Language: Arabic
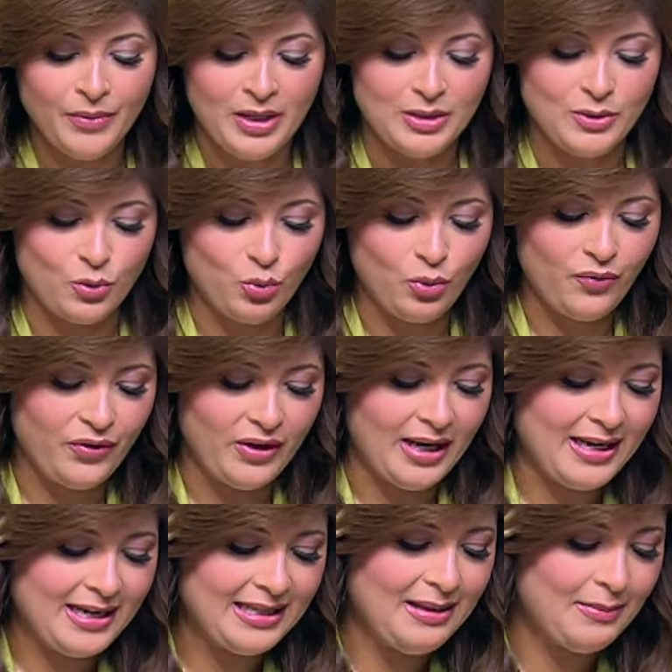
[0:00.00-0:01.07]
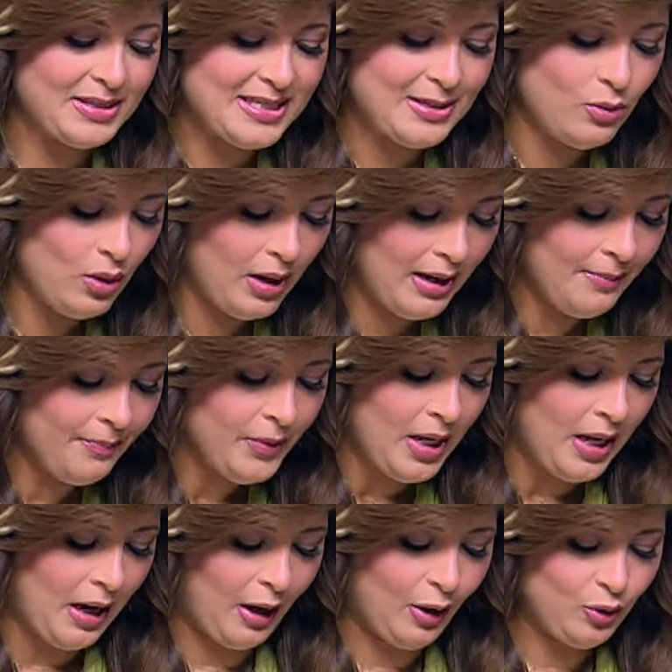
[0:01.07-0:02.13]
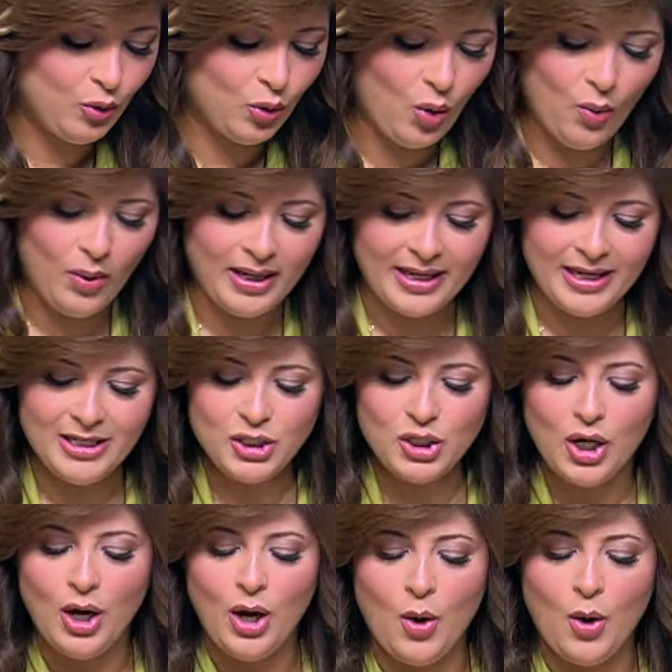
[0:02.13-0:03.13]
صدور فراخ كده مسلوقه احطه جوه الكشك